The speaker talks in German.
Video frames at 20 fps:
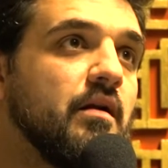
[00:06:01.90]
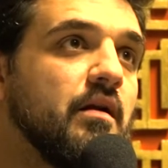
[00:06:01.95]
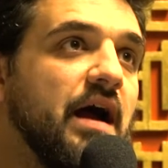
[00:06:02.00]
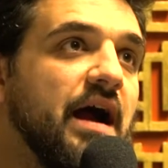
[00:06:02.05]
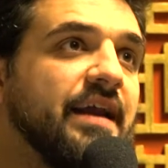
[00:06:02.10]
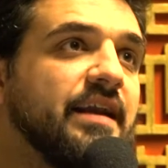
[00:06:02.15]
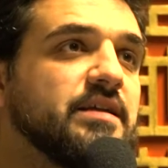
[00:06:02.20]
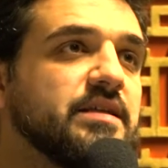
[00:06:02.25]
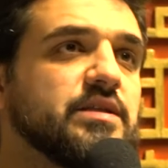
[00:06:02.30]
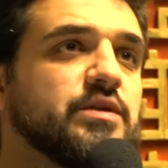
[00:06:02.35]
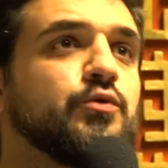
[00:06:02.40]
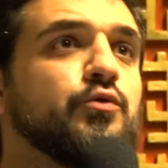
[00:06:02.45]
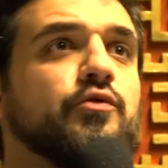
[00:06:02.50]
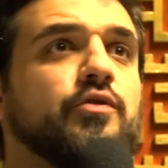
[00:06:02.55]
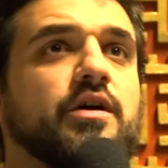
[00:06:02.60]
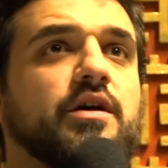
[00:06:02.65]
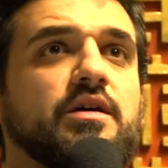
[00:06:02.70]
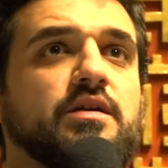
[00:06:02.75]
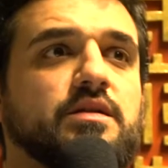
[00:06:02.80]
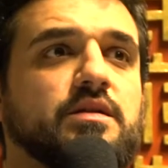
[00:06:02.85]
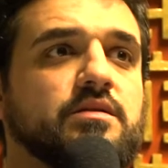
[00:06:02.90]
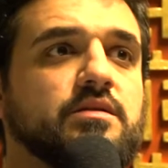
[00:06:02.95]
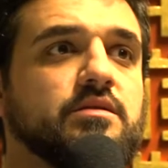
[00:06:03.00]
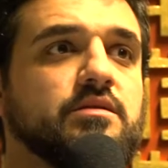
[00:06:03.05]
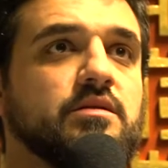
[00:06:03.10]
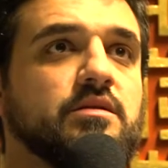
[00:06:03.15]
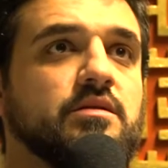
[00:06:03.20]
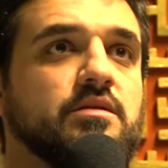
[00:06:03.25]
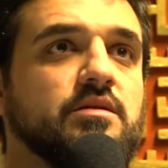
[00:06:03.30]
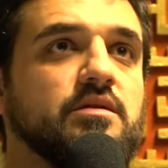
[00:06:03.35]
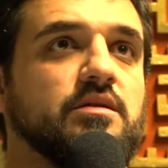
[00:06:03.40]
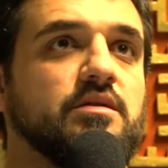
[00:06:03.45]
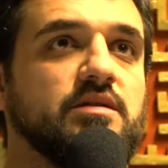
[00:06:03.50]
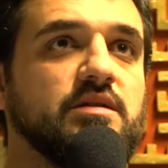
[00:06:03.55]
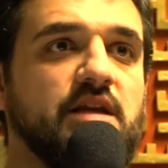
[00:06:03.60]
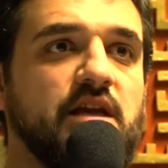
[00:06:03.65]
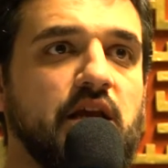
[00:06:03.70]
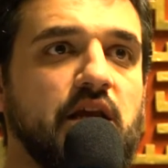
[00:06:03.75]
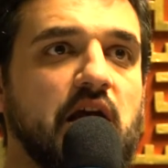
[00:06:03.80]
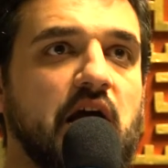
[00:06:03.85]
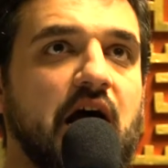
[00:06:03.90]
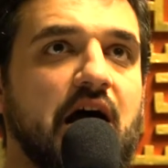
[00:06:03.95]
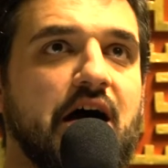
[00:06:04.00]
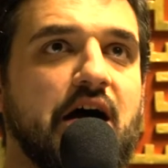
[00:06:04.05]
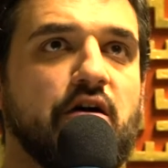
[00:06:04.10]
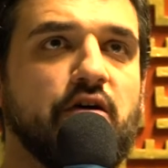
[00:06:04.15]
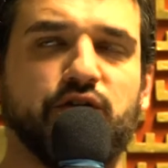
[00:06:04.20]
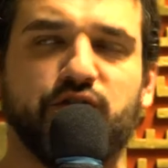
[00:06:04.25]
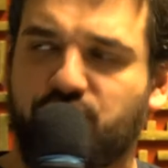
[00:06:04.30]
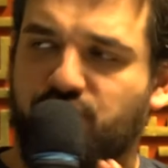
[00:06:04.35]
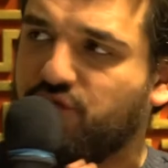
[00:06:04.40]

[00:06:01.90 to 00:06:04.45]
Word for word: eine Sura ist, die aus